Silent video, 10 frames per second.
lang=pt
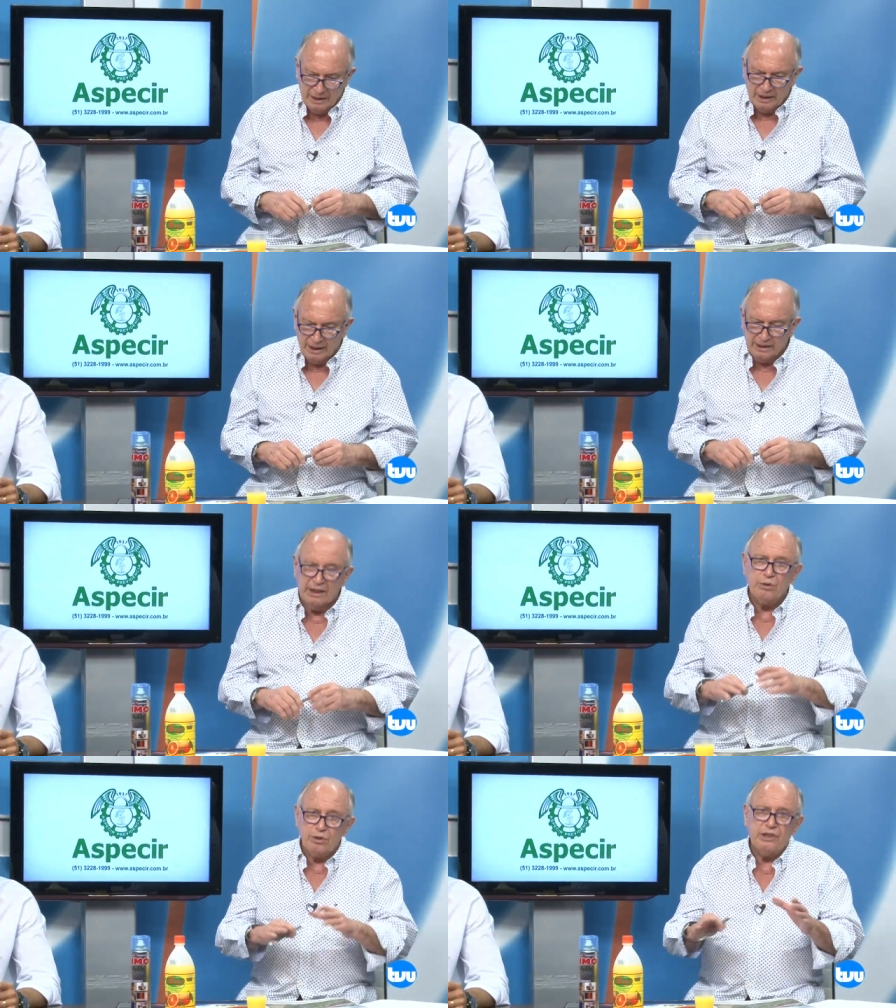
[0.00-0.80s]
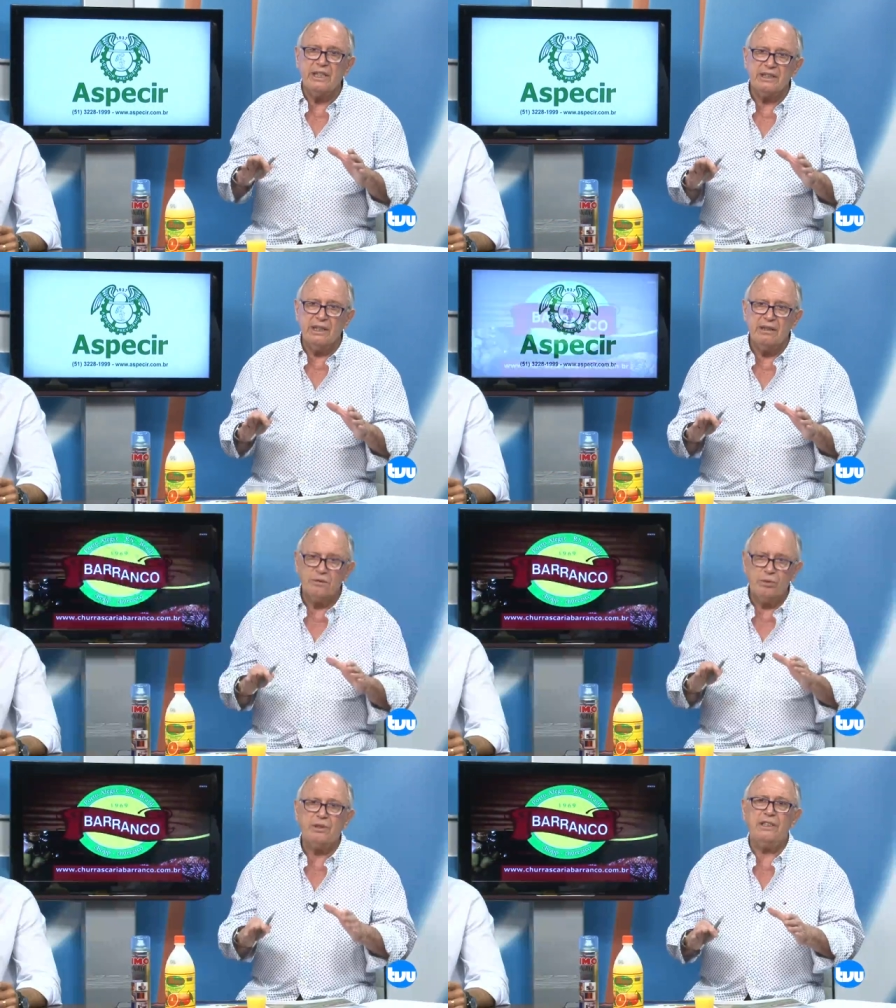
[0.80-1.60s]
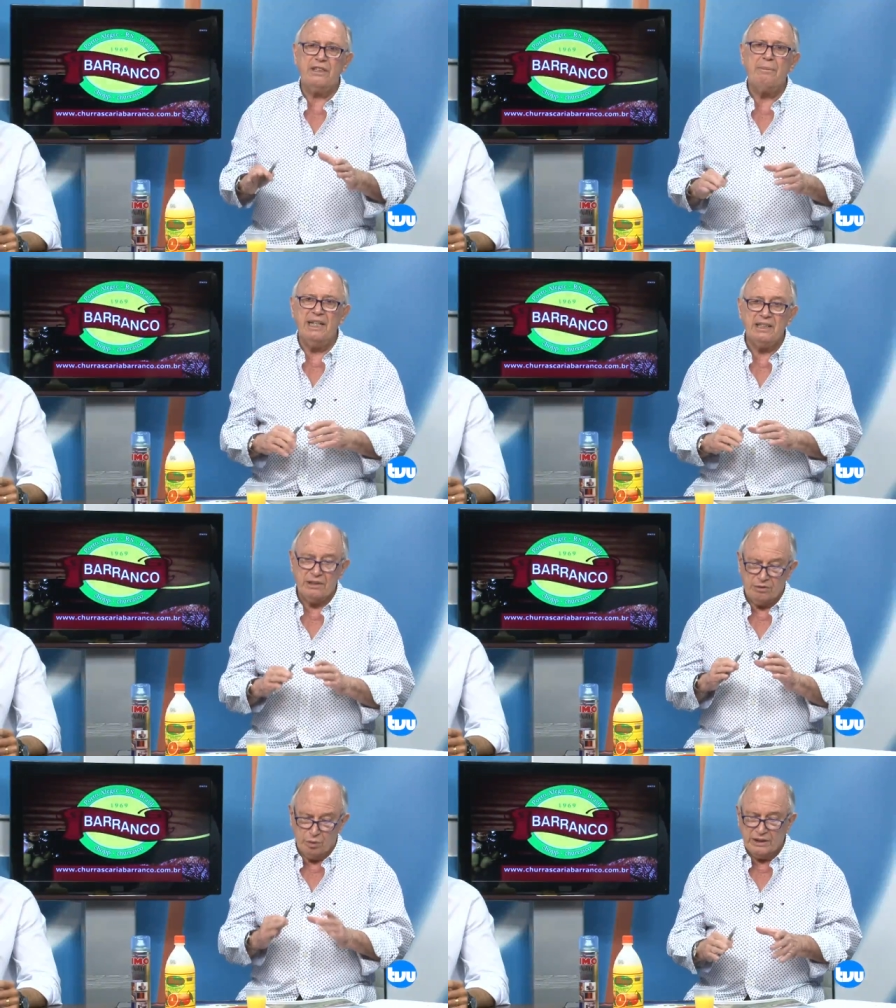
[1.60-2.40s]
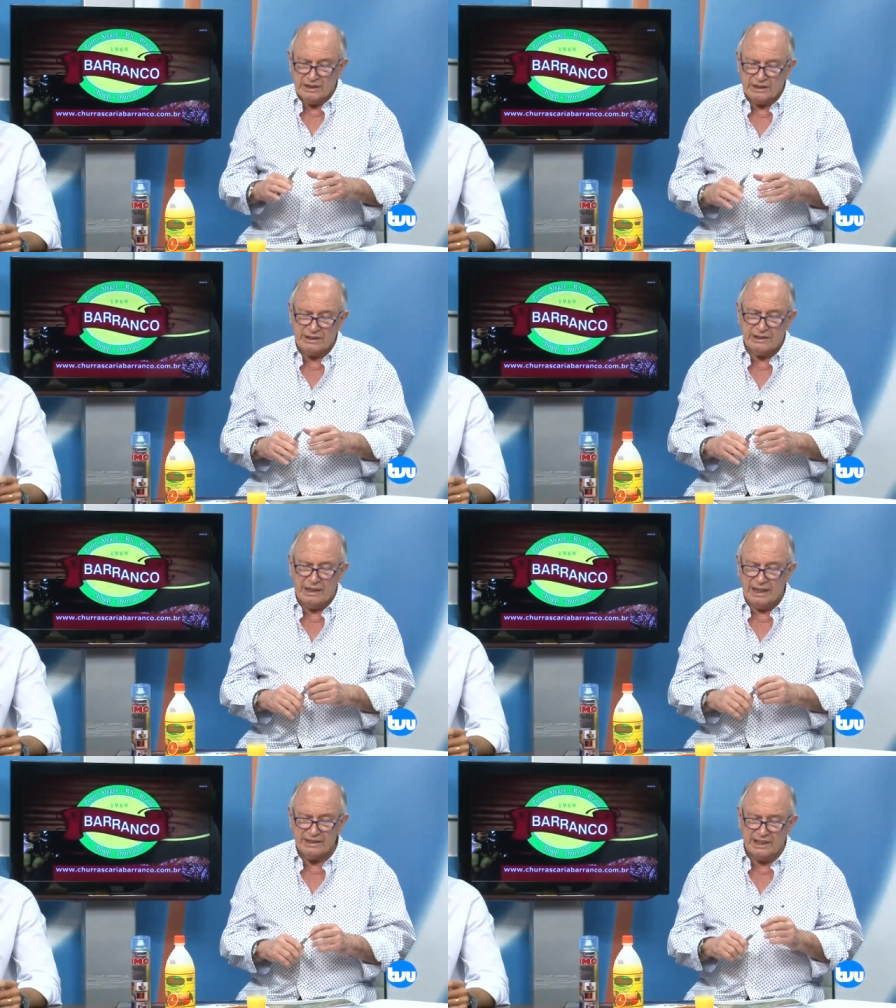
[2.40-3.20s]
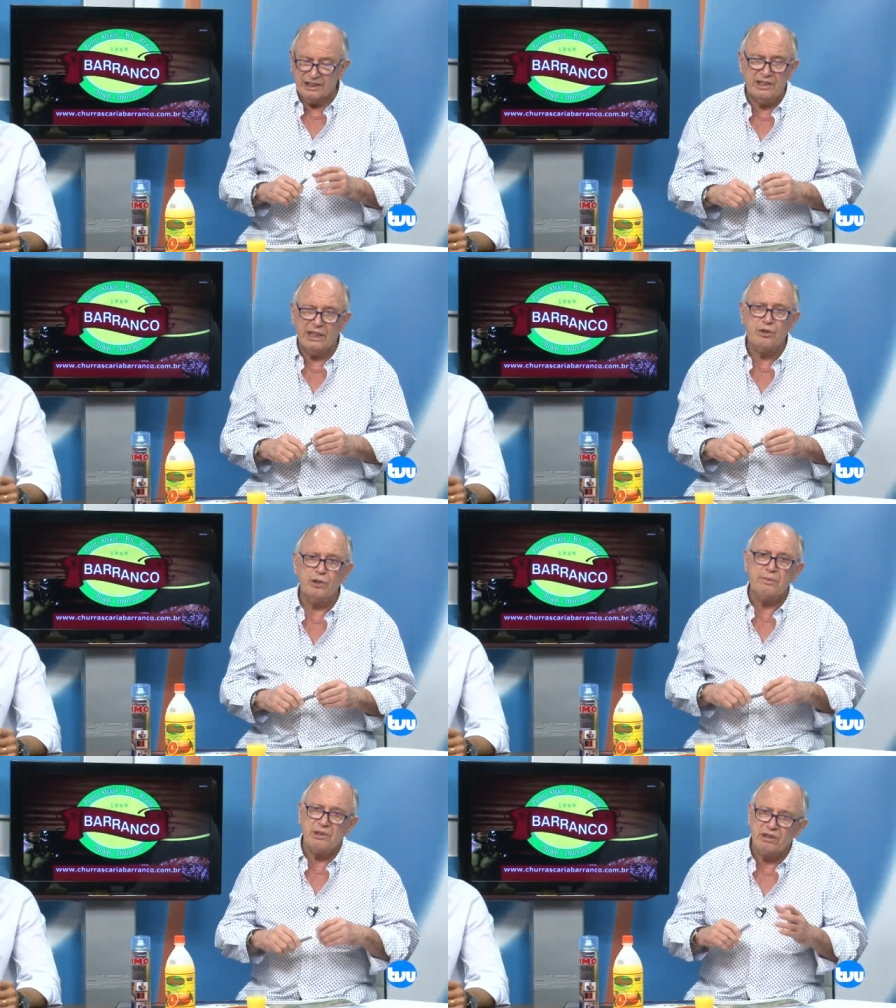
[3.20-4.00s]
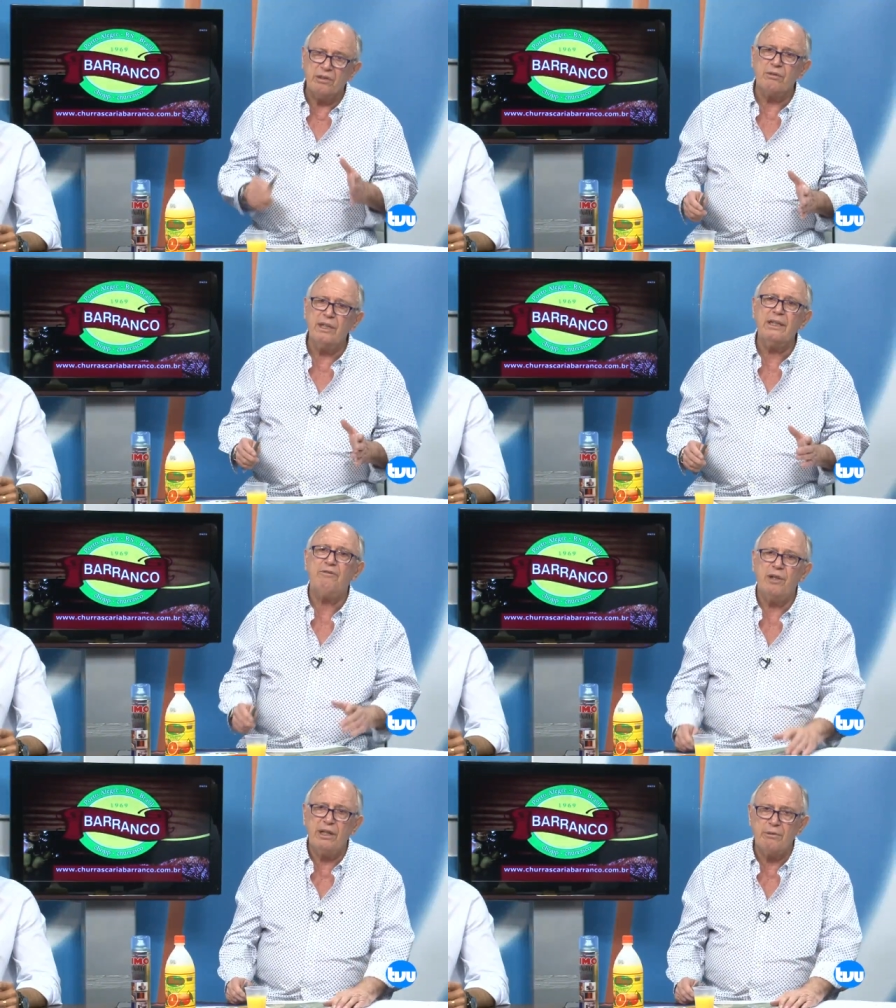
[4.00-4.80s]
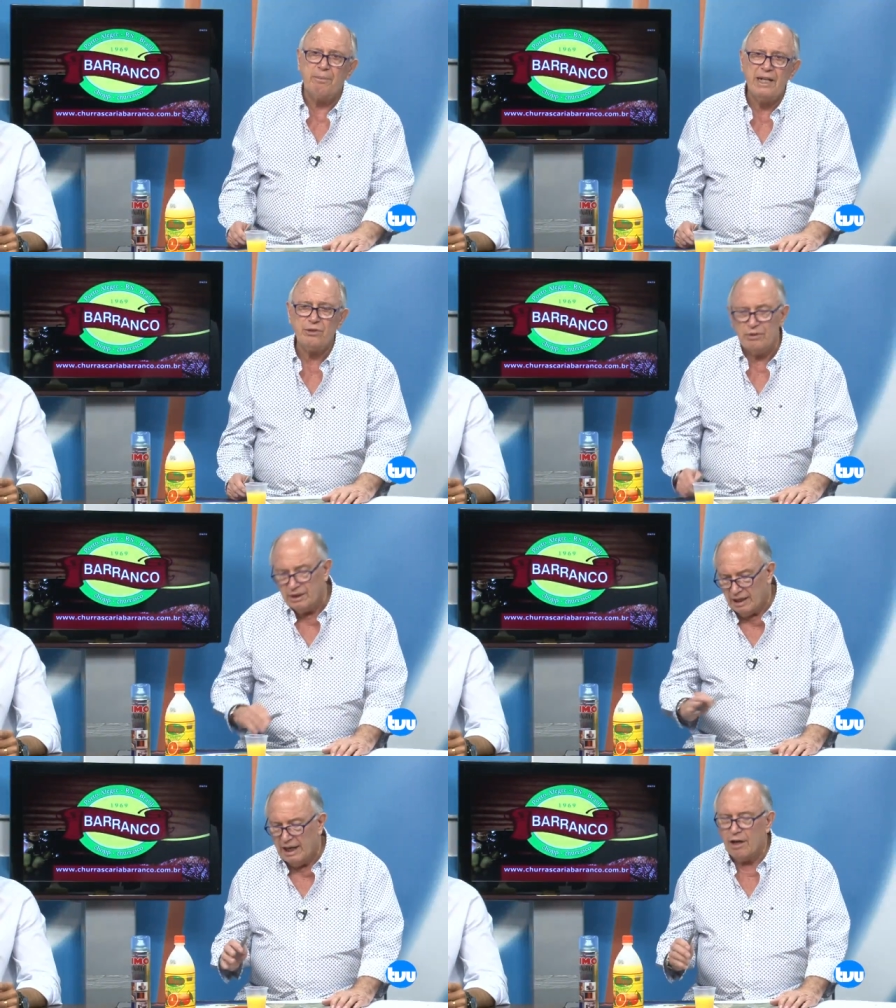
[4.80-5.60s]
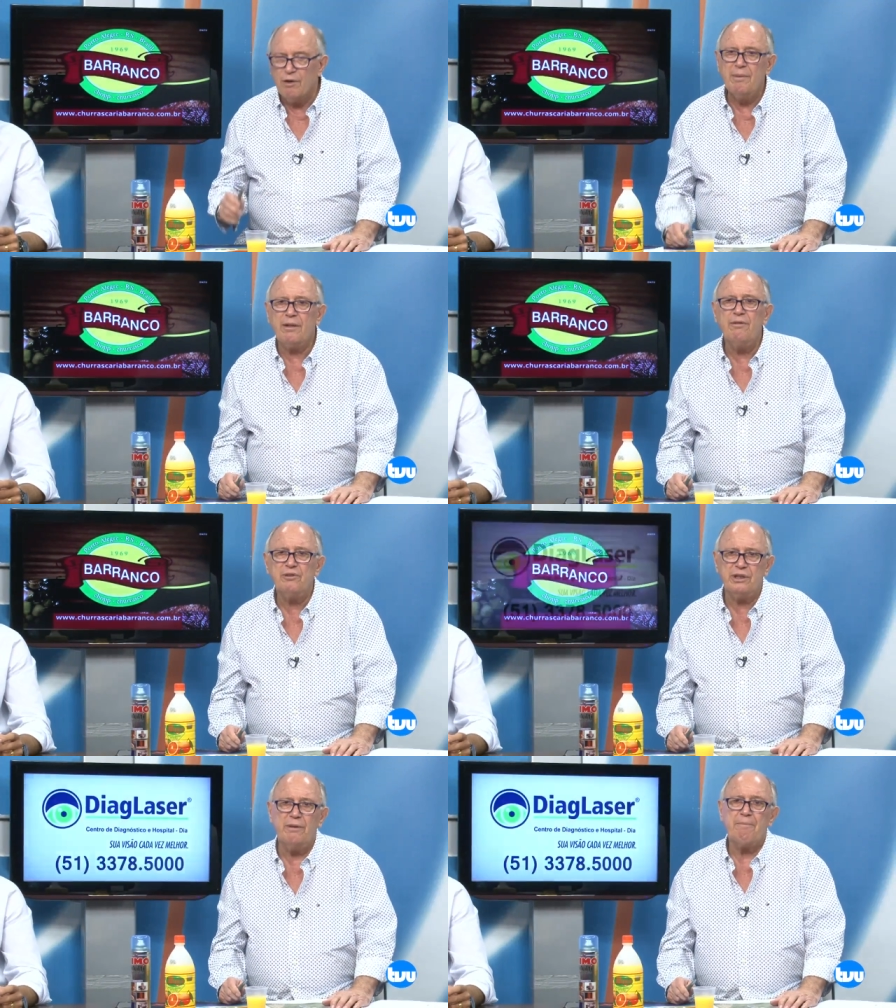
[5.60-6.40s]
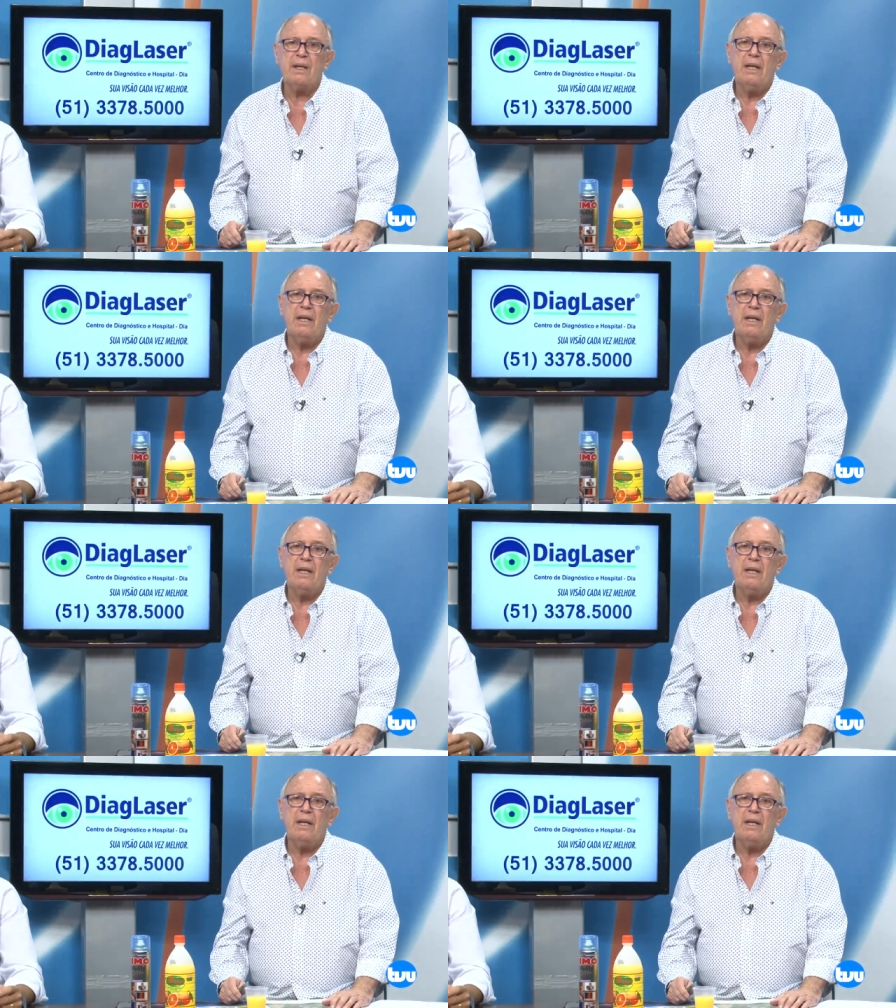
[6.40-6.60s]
É dentro dos trinques, né? Tudo que estabelece todas as, as legislações, porque senão tu anda fora do passo, arruma confusão.